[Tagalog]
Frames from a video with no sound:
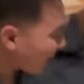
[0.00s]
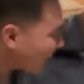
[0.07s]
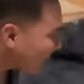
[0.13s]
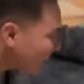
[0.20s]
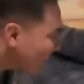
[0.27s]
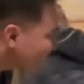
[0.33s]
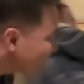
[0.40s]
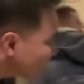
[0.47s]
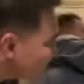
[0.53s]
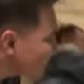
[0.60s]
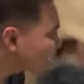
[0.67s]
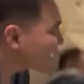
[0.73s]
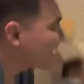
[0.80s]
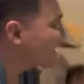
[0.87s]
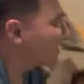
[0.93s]
I love
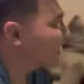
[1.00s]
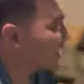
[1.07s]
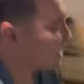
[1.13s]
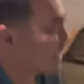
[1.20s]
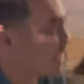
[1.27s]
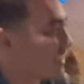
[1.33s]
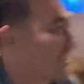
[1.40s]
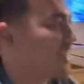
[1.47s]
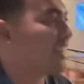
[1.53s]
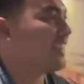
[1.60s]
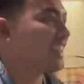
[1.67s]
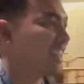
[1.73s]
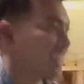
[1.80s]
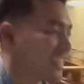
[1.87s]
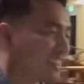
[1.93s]
it. Tuloy
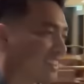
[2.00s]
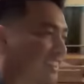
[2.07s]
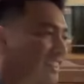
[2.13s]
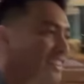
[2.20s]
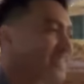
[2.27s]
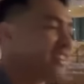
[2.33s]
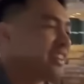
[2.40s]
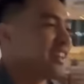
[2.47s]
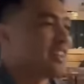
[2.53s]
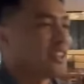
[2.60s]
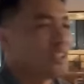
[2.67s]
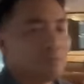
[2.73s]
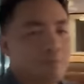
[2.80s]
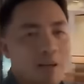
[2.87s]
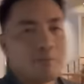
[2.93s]
natin dito.
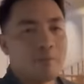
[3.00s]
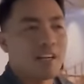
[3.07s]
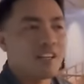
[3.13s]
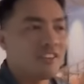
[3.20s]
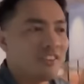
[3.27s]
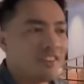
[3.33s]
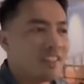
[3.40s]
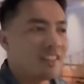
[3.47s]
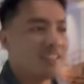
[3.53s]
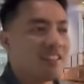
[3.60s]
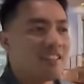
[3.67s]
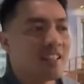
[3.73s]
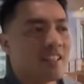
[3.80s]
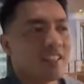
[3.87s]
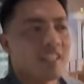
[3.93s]
Ito mga bago ko lang din
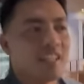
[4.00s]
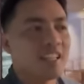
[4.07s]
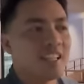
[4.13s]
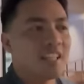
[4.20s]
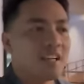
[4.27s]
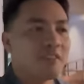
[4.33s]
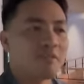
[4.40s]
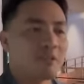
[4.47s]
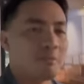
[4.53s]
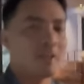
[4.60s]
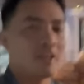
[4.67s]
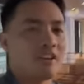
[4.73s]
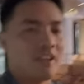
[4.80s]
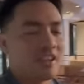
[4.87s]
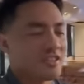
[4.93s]
sila nakilala from
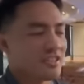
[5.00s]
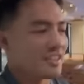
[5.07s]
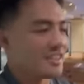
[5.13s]
AirAsia.